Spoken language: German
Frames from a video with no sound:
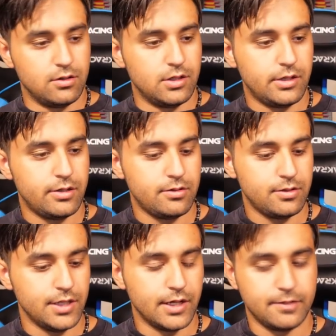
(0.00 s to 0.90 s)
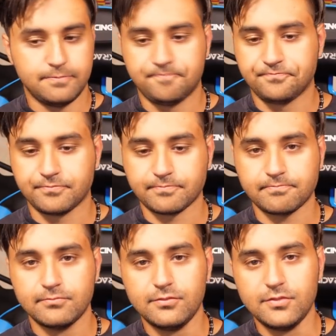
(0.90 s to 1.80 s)
Äh, ja.
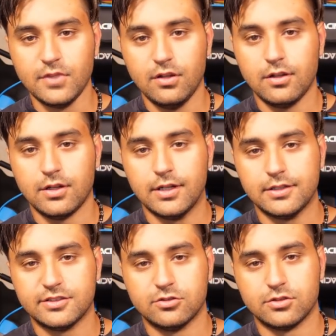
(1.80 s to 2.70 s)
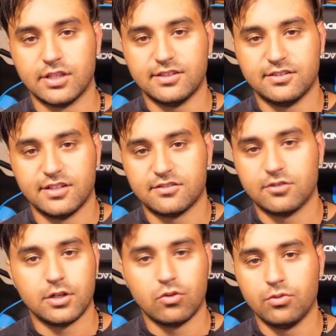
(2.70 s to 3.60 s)
Also, das ist jetzt
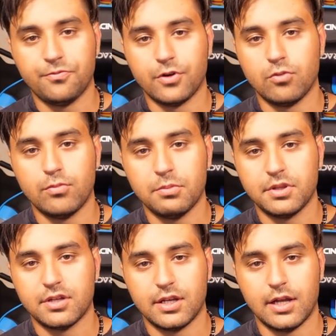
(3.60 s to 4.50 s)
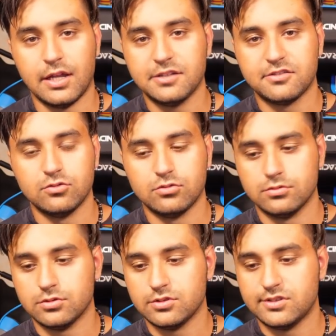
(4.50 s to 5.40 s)
so der Grund, warum momentan alles
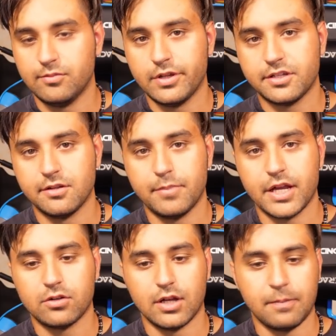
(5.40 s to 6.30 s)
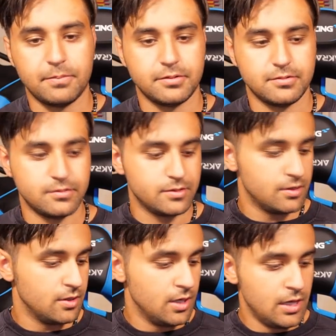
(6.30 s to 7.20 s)
so ziemlich den Berg ab,
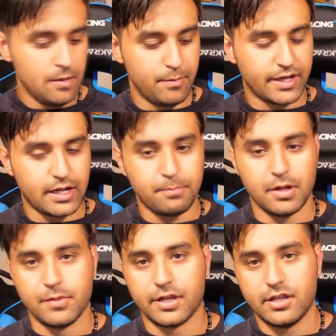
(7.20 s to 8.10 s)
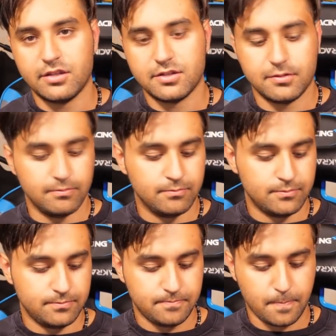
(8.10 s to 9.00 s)
bergab bei mir geht.
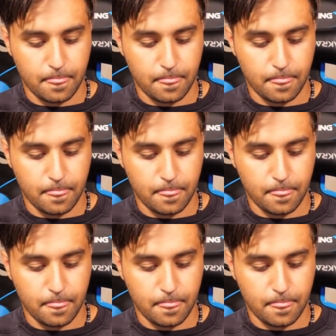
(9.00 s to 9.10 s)
Hm.